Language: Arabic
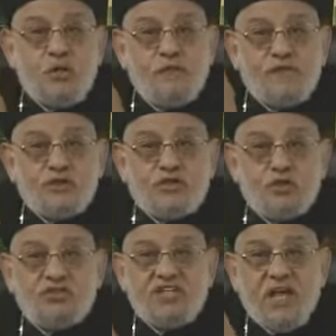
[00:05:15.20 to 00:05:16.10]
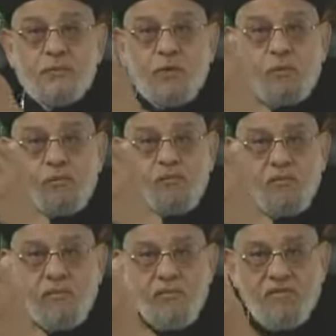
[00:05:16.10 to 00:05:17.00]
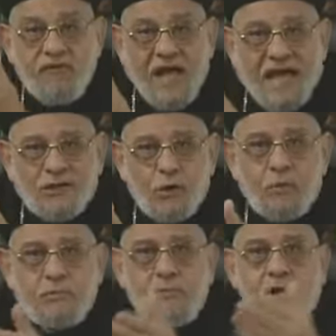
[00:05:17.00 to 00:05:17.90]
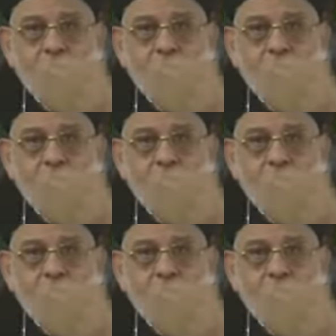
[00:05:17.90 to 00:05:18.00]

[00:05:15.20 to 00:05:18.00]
كونفوشيوس سايبهم في حالهم